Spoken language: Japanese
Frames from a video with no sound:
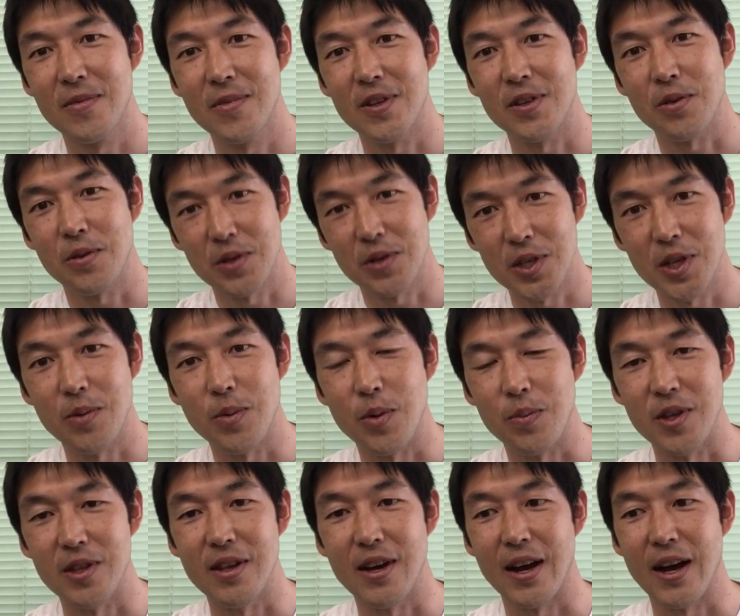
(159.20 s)
少しでも
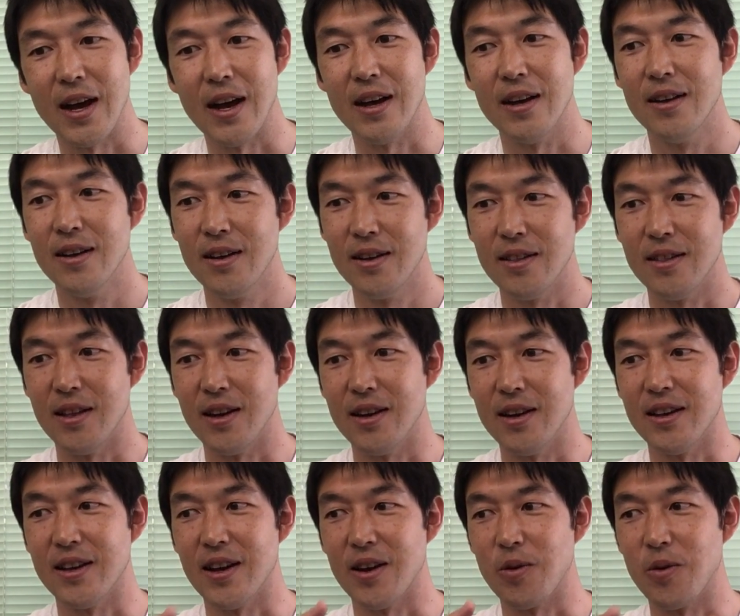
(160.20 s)
みんなが
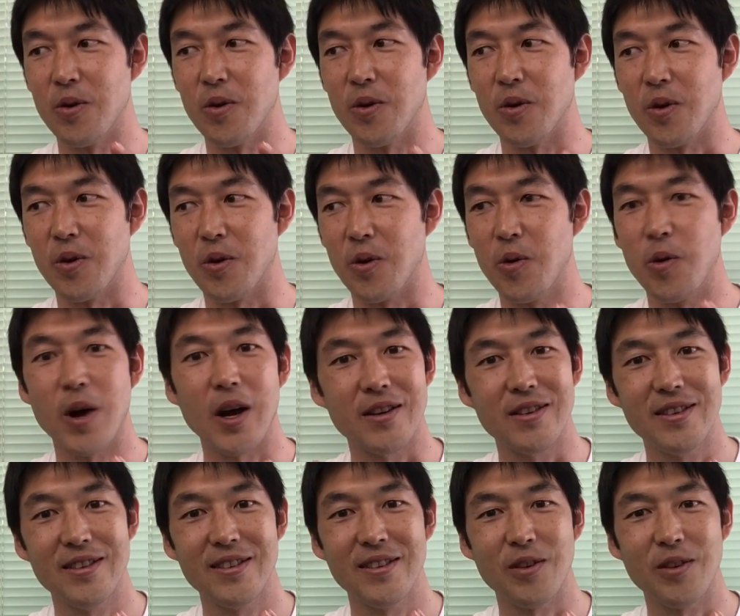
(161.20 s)
何かこう語学
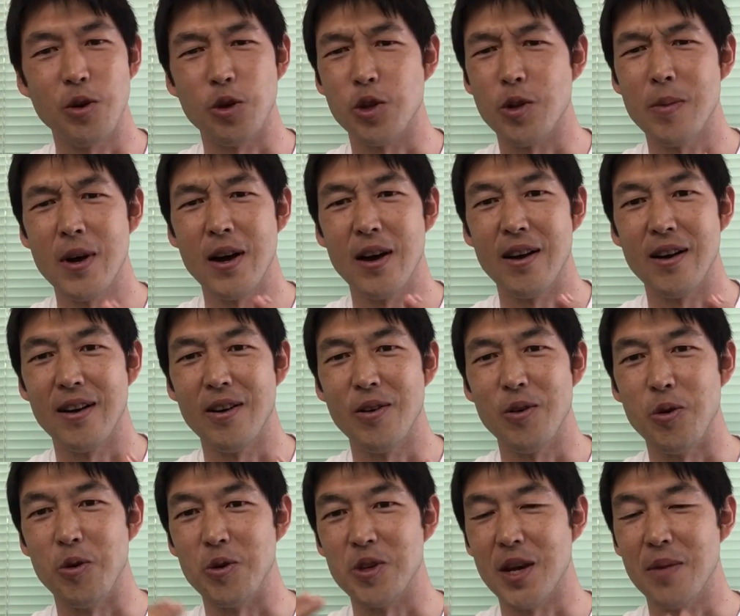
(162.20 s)
言葉
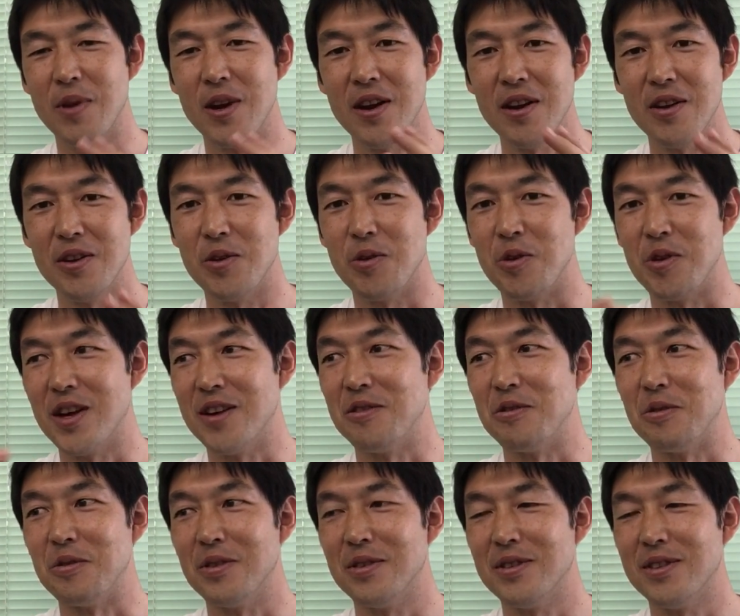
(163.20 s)
を喋れるようにな
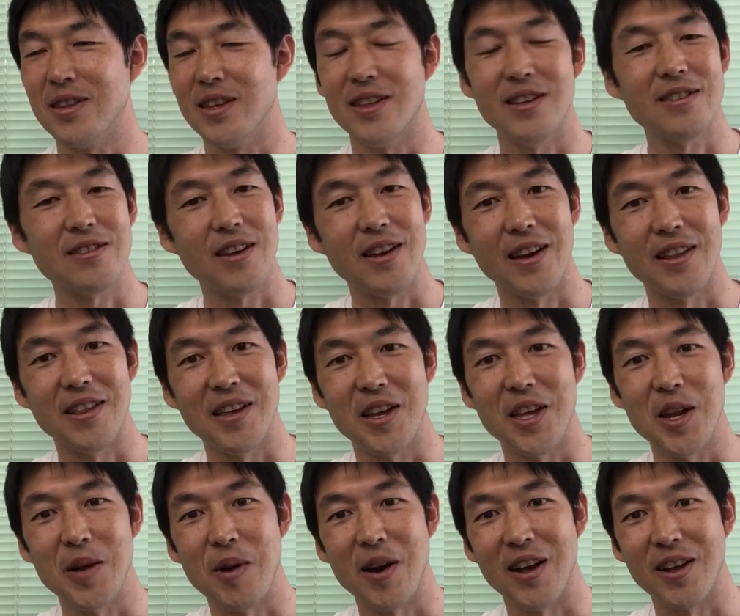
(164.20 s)
る手助けができ
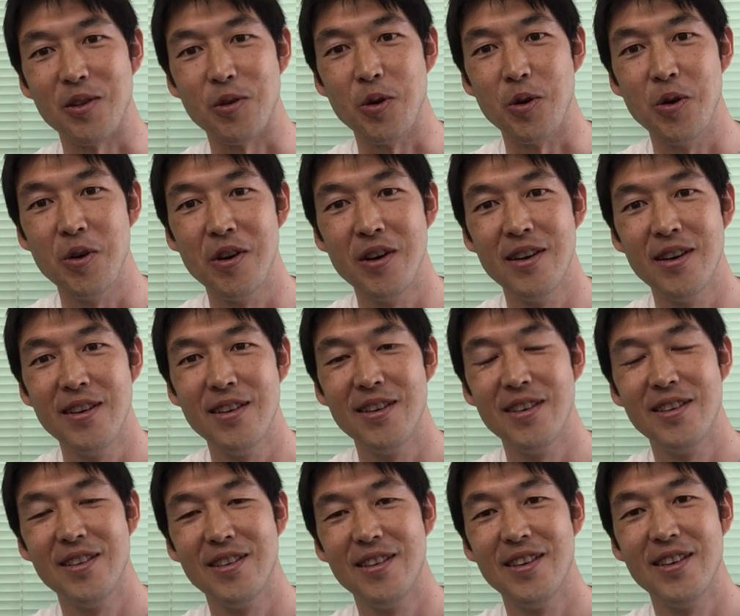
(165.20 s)
ればなと、
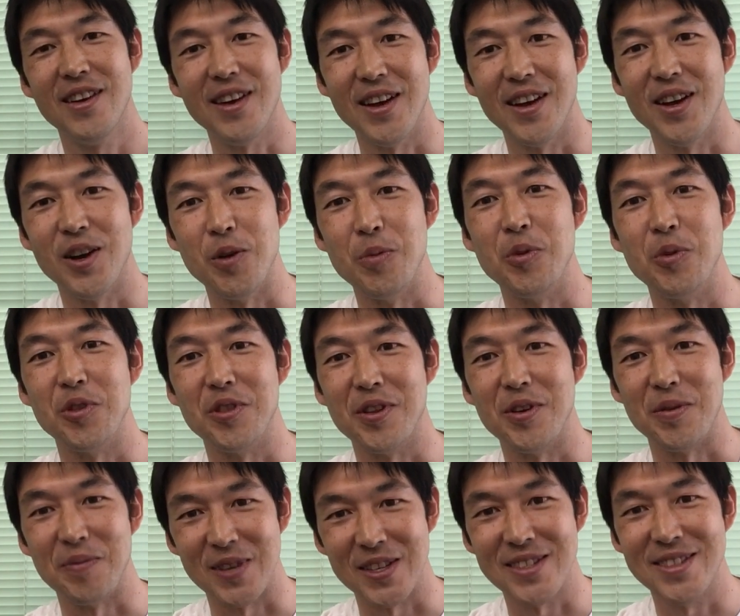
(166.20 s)
え思ってお
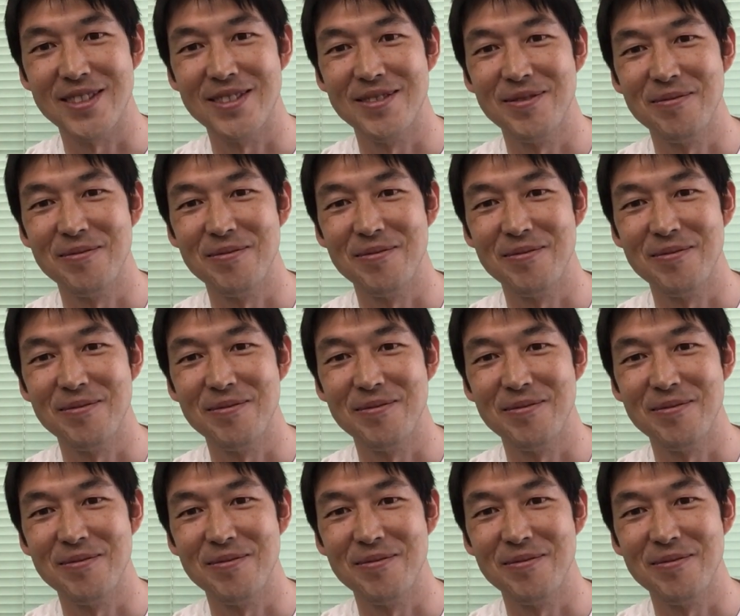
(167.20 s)
ります